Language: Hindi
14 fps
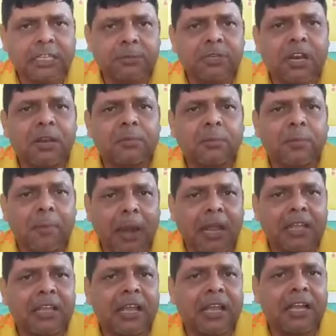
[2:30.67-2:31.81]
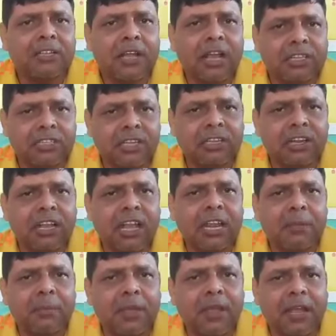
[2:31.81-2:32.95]
एक्सेप्शनल माना जाएगा जो आज
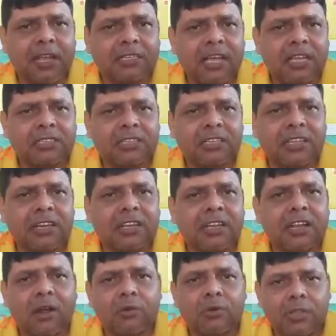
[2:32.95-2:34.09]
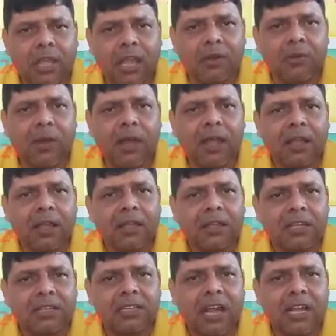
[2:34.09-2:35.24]
चंदनकारी में एक ऐसा सिंथेटिक ग्राउंड तैयार हुआ है
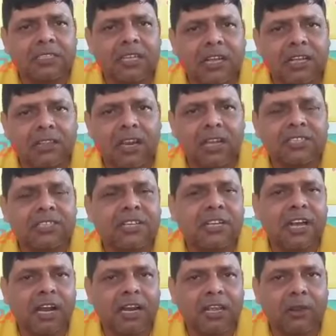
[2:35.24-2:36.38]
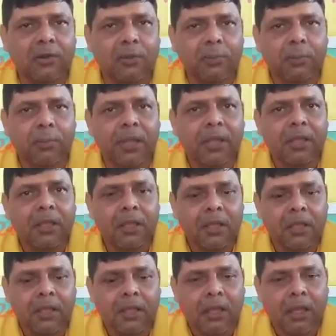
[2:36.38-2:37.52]
कि जहां से एक अंतर्राष्ट्रीय खिलाड़ी के रूप में
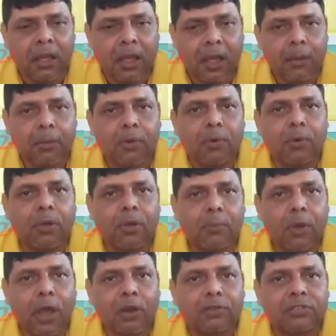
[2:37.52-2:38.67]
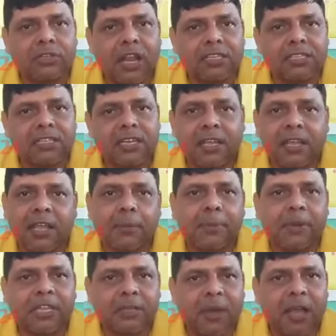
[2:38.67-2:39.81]
हम लोग बोकारो जिला से
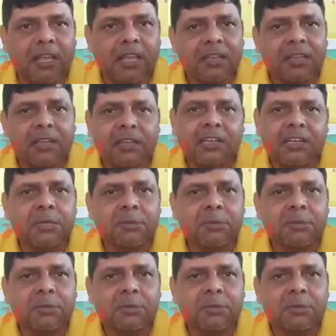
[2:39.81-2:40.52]
एक प्रतिभागी